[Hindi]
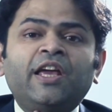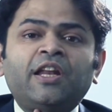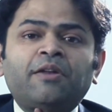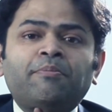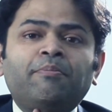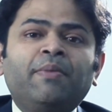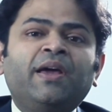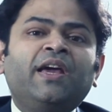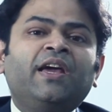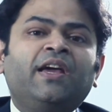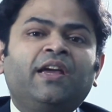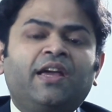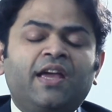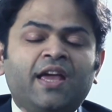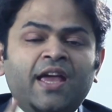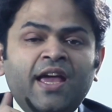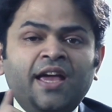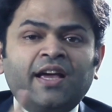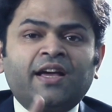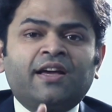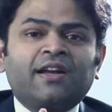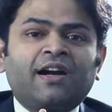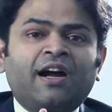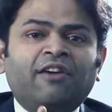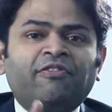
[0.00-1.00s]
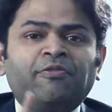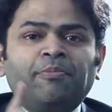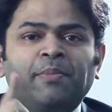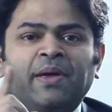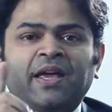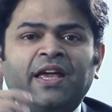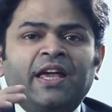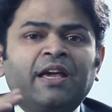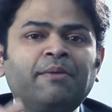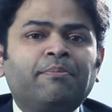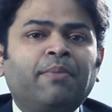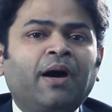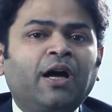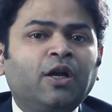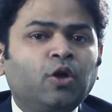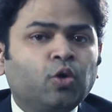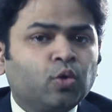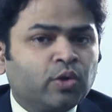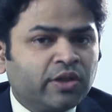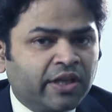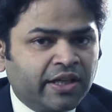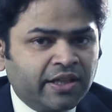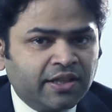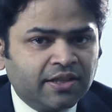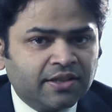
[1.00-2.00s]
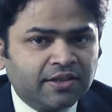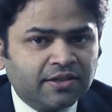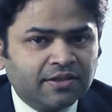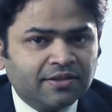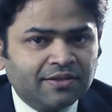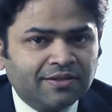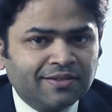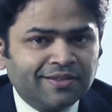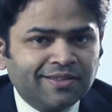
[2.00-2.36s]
इनमें एक ग्राफ में एक बाल होता है